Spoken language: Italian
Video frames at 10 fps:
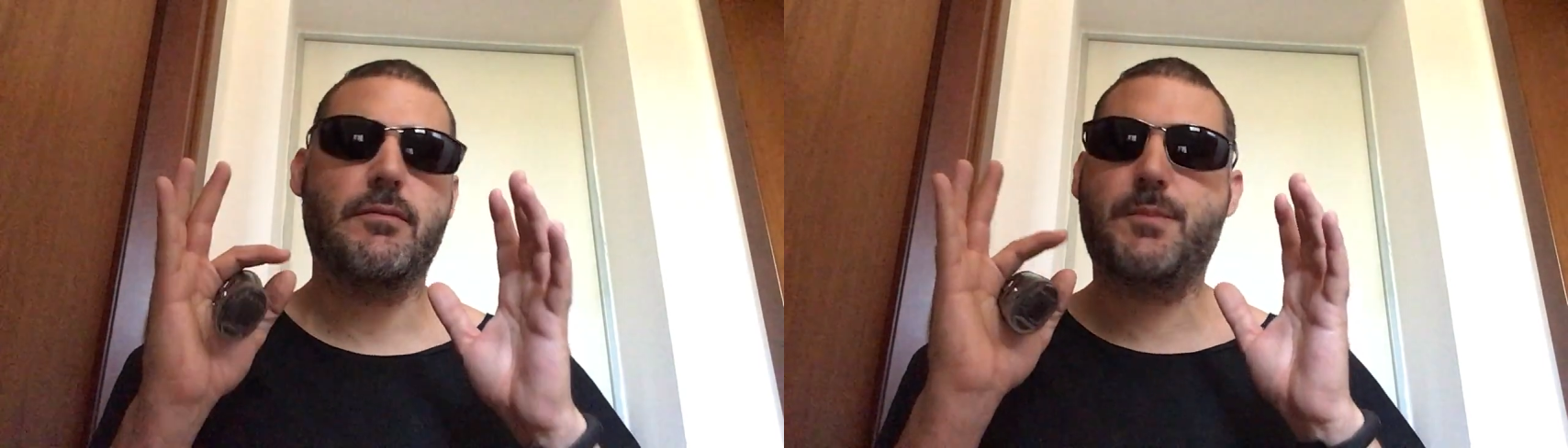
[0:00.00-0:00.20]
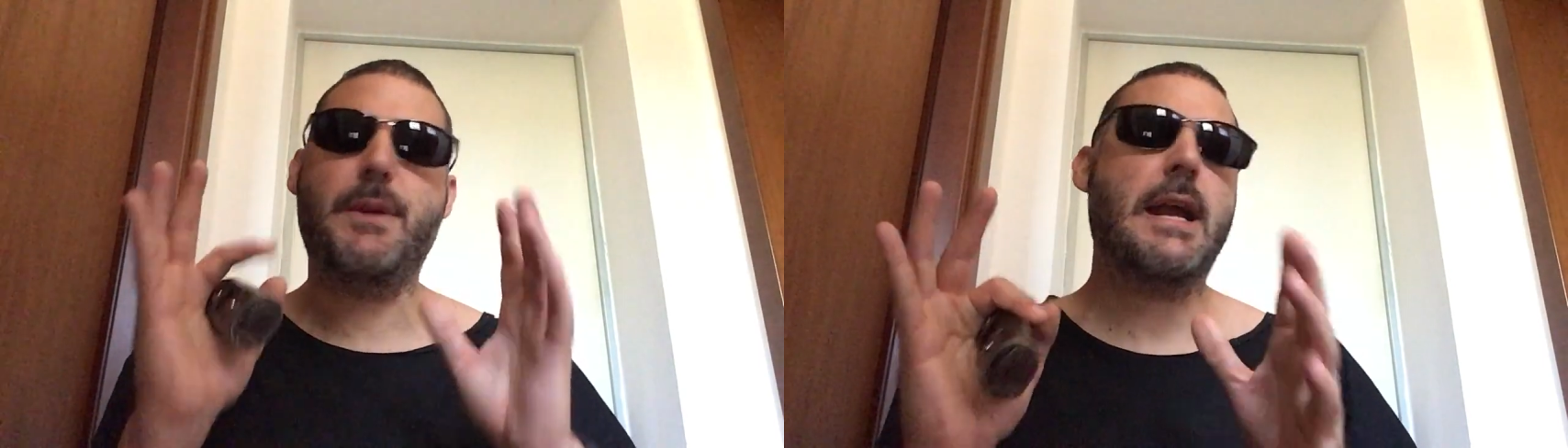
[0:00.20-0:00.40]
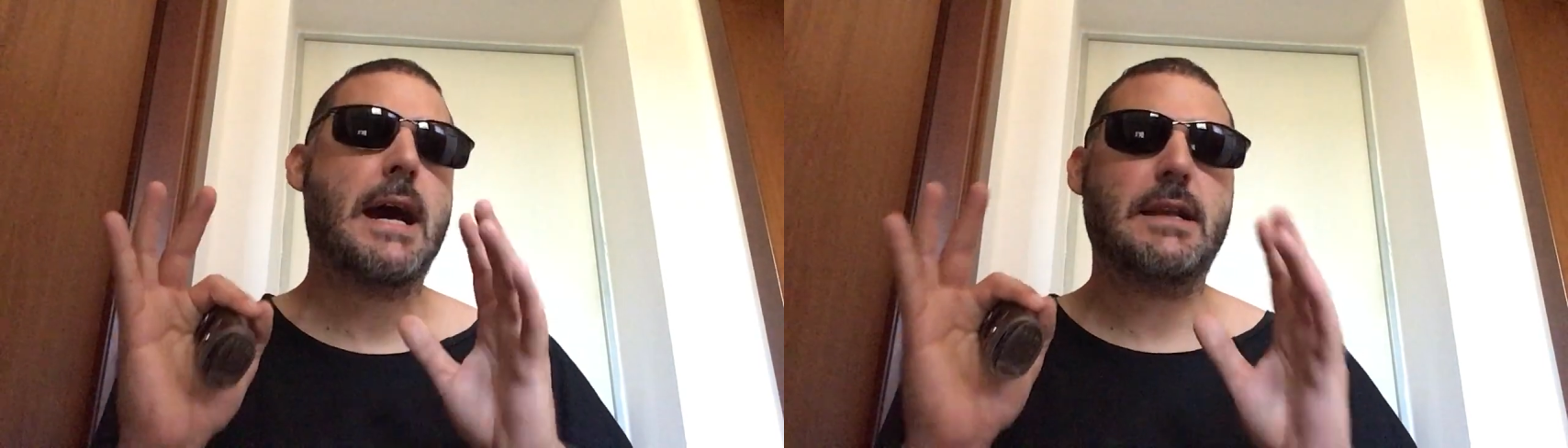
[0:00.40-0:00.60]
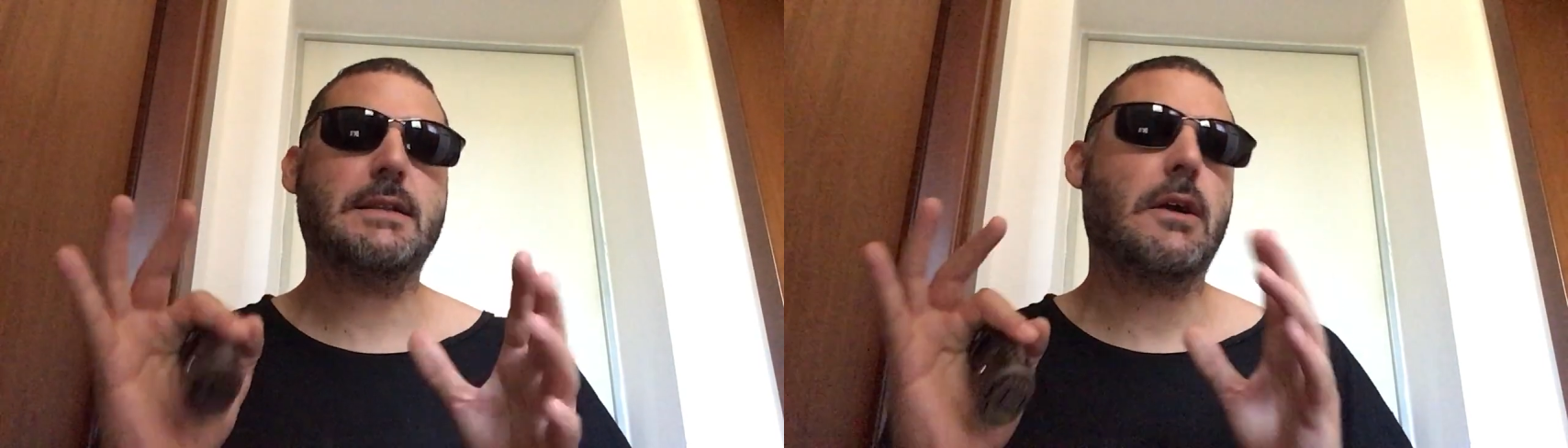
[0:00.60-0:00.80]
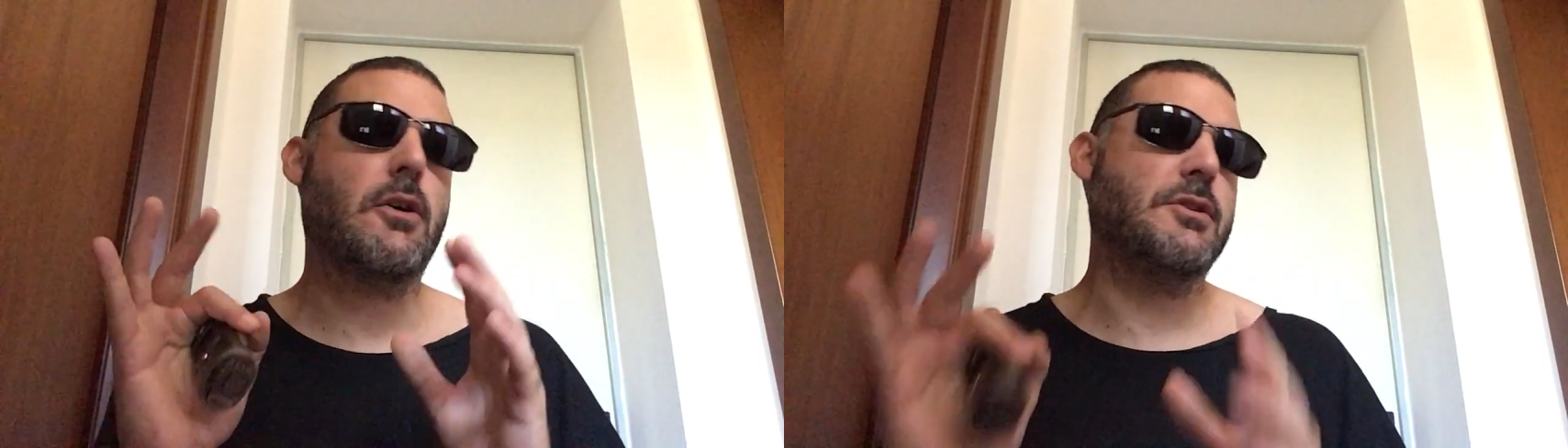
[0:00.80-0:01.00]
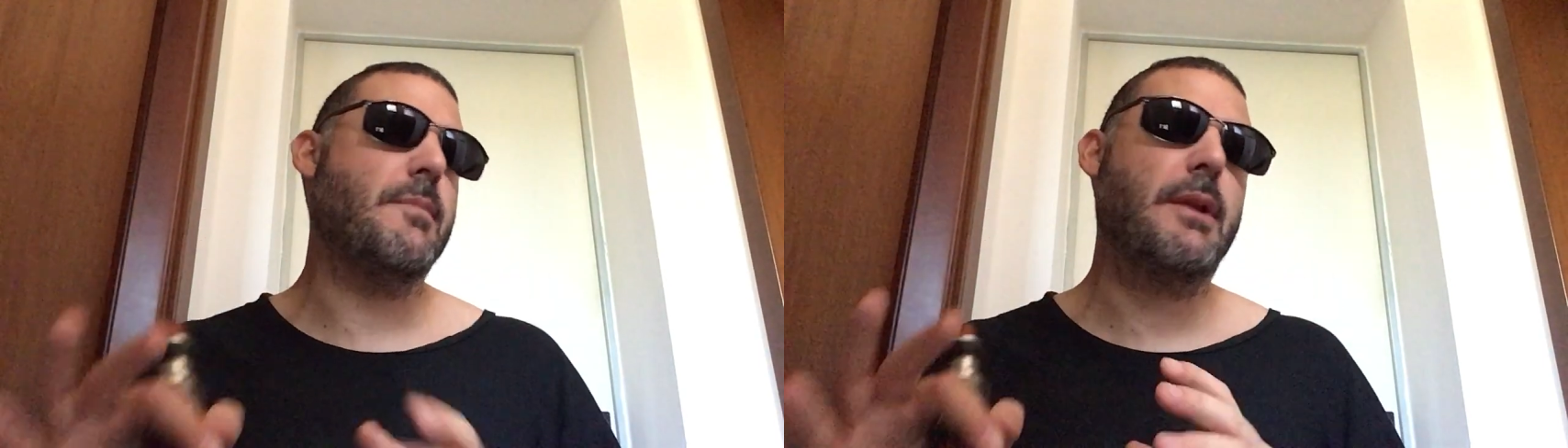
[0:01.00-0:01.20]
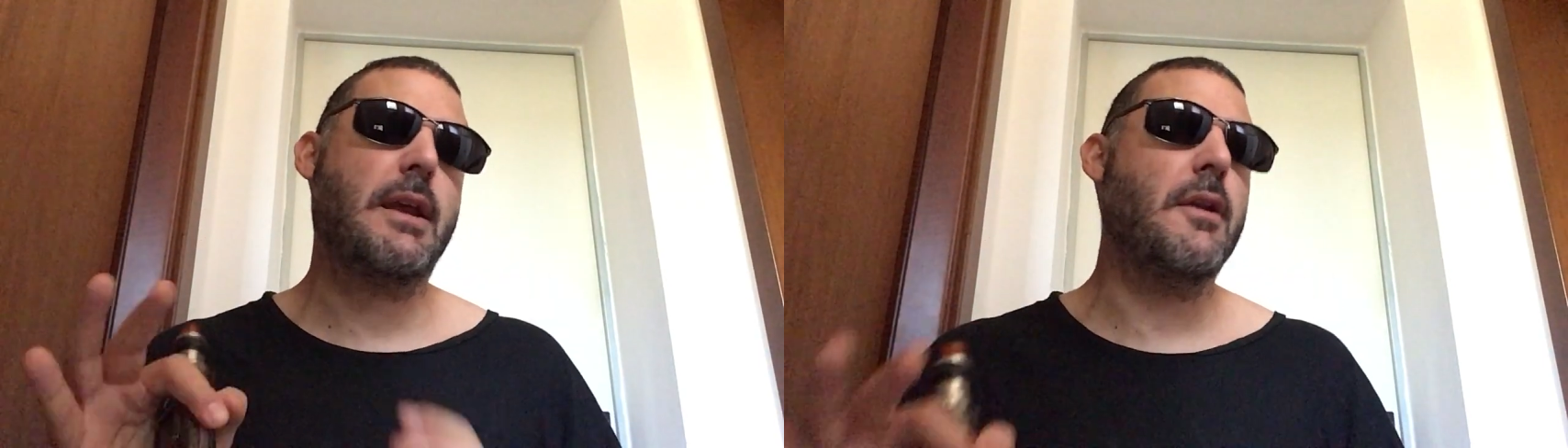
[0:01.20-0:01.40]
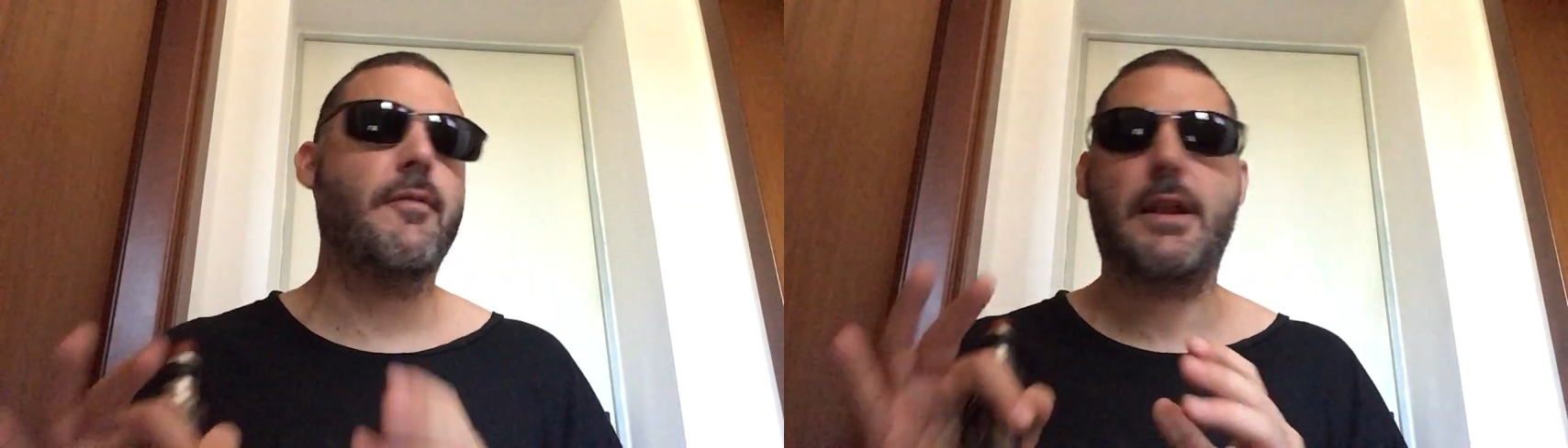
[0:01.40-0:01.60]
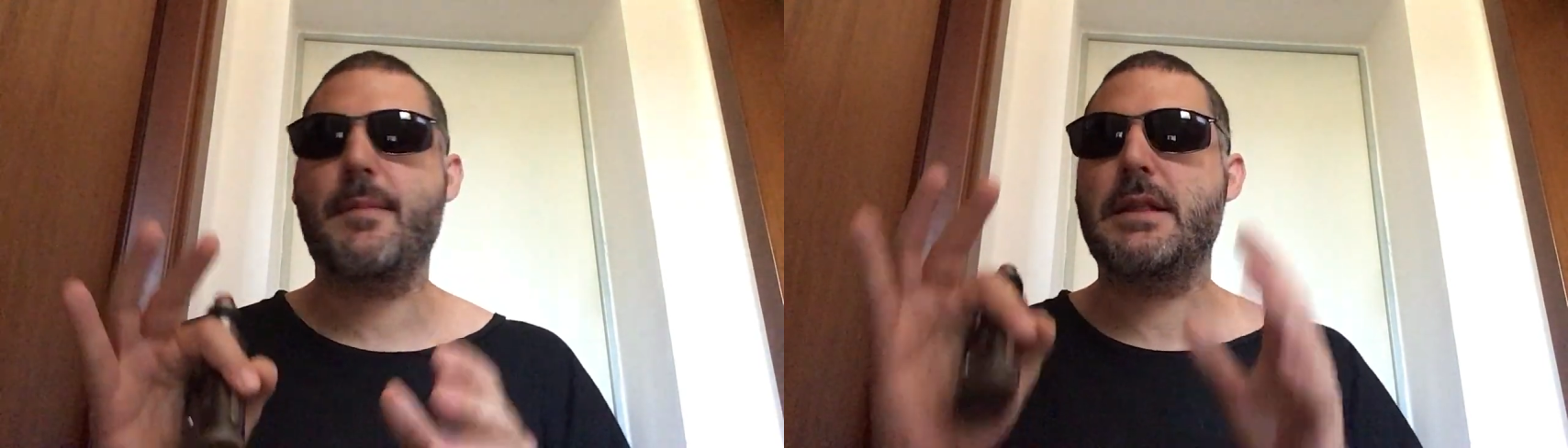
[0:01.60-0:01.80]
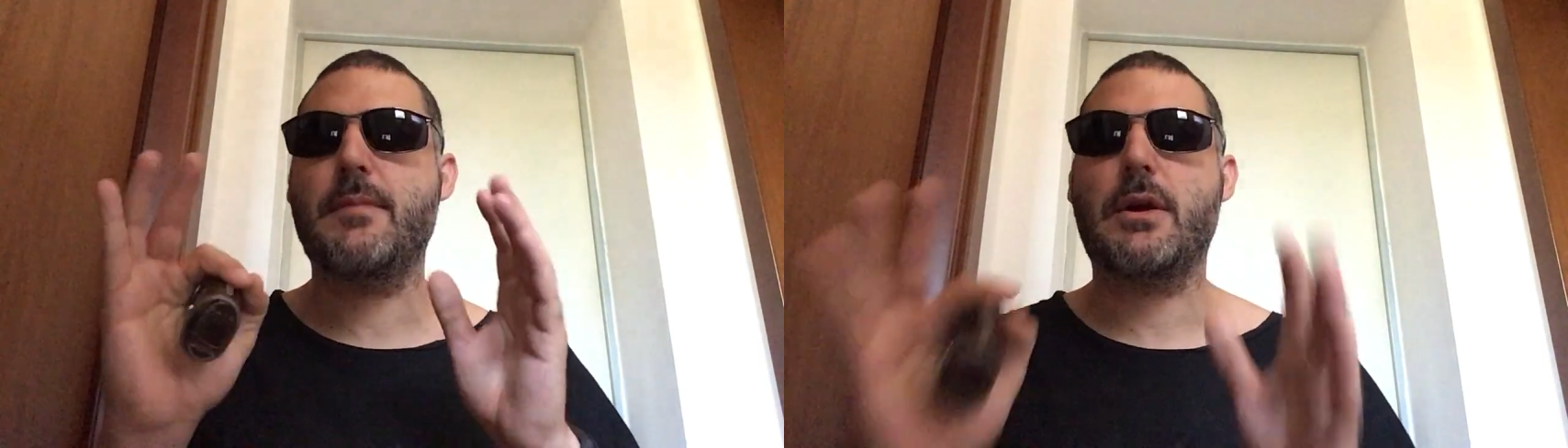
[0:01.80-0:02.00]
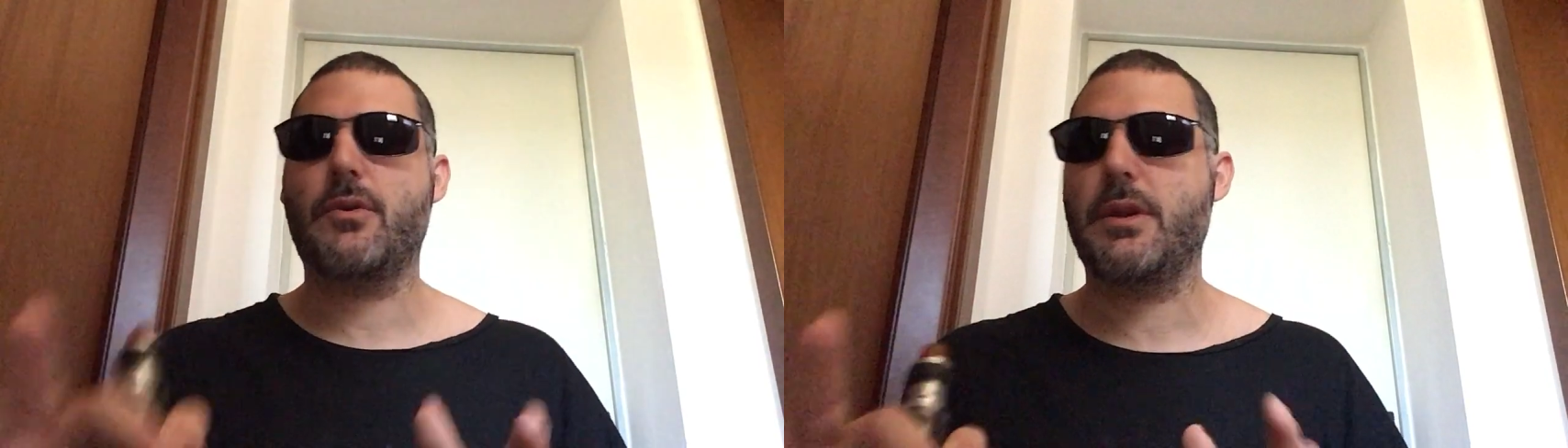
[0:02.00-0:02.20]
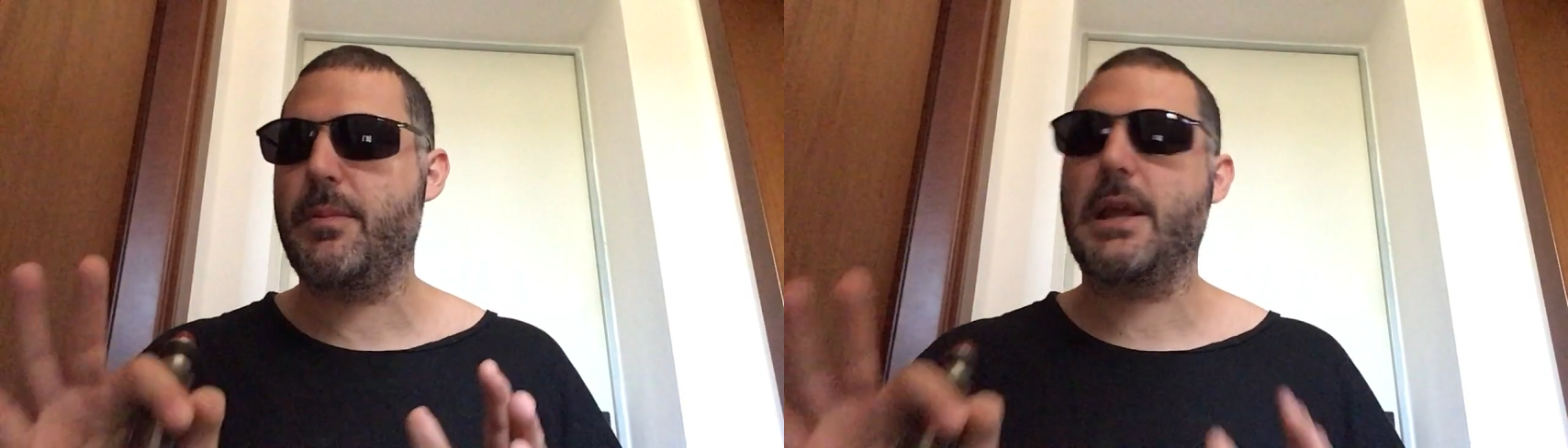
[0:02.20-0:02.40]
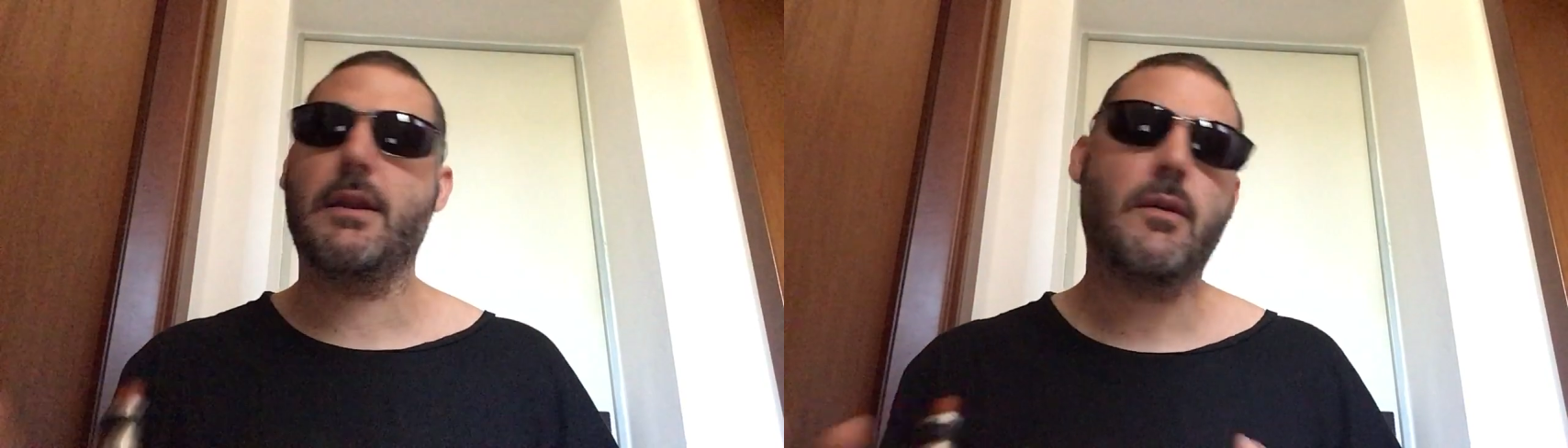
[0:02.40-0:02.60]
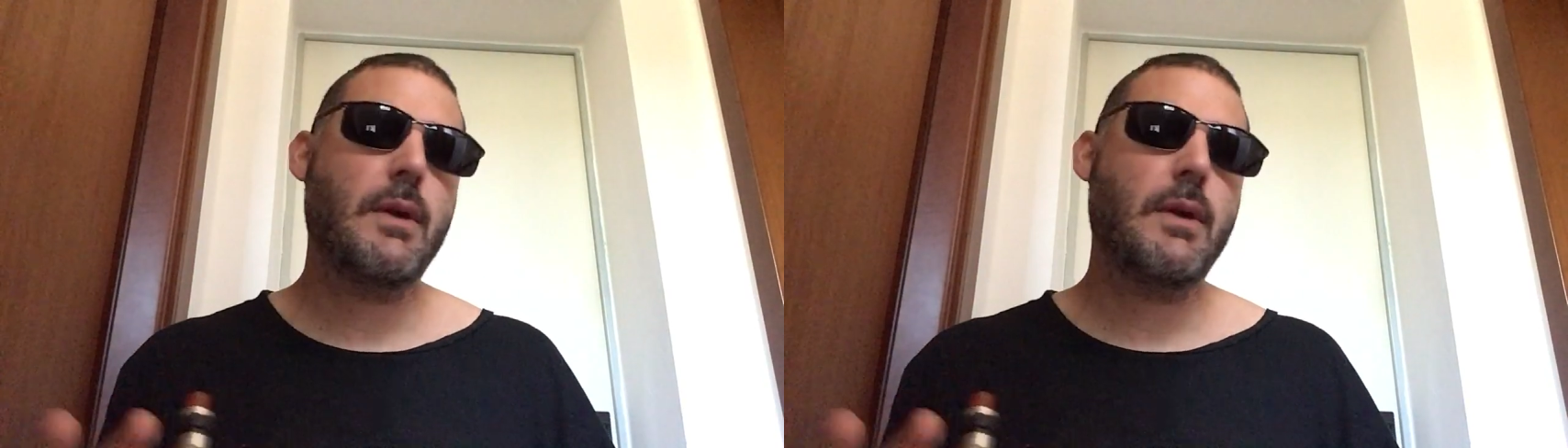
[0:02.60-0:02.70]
spiegare questa cosa perché ne ho veramente i maroni pieni.